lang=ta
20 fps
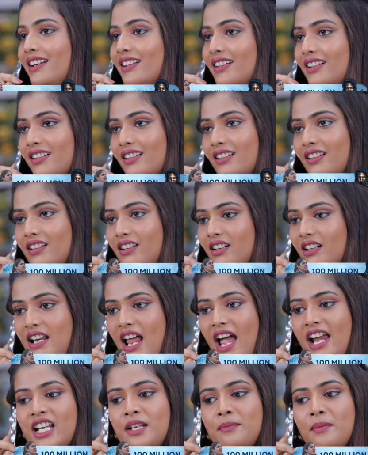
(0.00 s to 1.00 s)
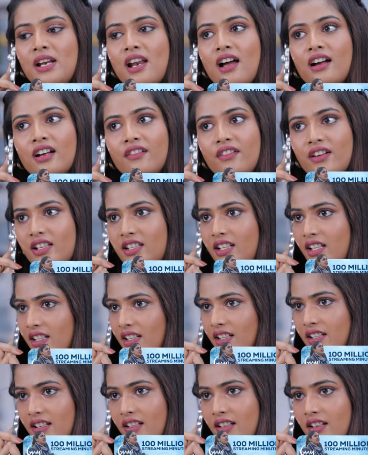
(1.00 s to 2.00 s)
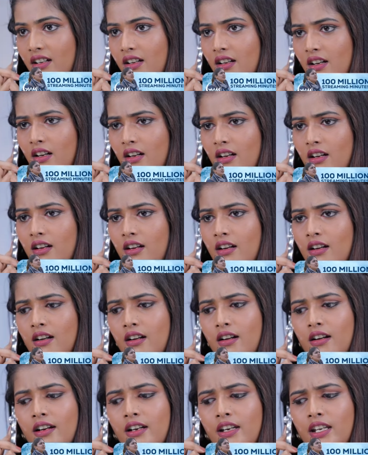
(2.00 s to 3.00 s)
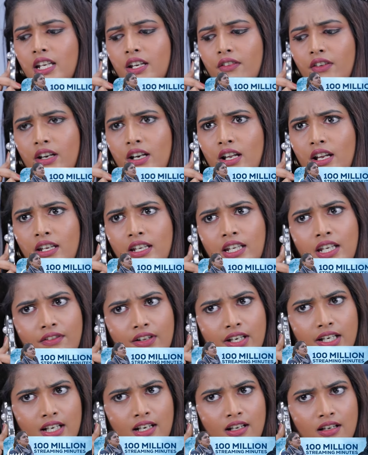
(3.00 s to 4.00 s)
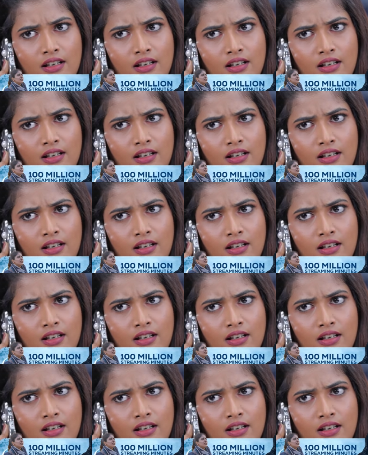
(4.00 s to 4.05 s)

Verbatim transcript: இல்லங்க நான் இனிமே அங்க வரதா இல்ல நீங்க வேணா இங்க